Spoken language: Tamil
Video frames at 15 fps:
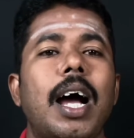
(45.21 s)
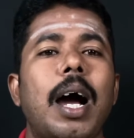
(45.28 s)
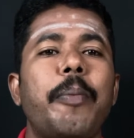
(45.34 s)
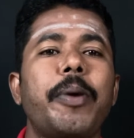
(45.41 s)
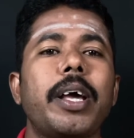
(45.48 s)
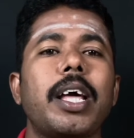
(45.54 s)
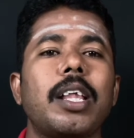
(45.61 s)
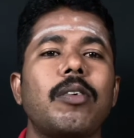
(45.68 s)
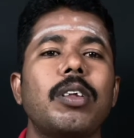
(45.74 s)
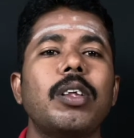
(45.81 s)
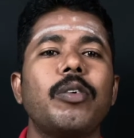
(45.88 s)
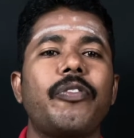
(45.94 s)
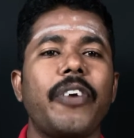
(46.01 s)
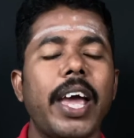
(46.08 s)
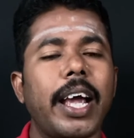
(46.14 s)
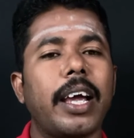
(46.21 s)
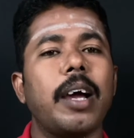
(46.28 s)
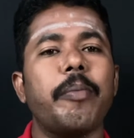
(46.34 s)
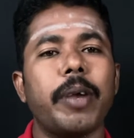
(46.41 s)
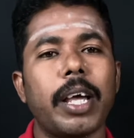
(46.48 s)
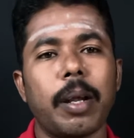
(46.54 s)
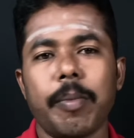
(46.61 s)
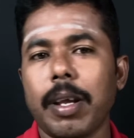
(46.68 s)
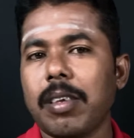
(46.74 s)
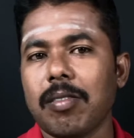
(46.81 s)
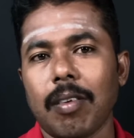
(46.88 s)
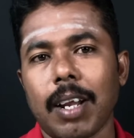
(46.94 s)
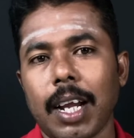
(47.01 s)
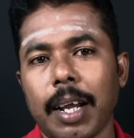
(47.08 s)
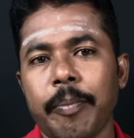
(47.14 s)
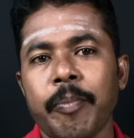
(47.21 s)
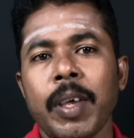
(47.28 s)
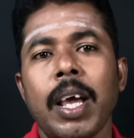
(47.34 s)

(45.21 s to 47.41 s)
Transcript: அப்படிங்கிறது வந்து ஃபேக்கு அப்படிங்கிற மாதிரி சொல்கிறாங்க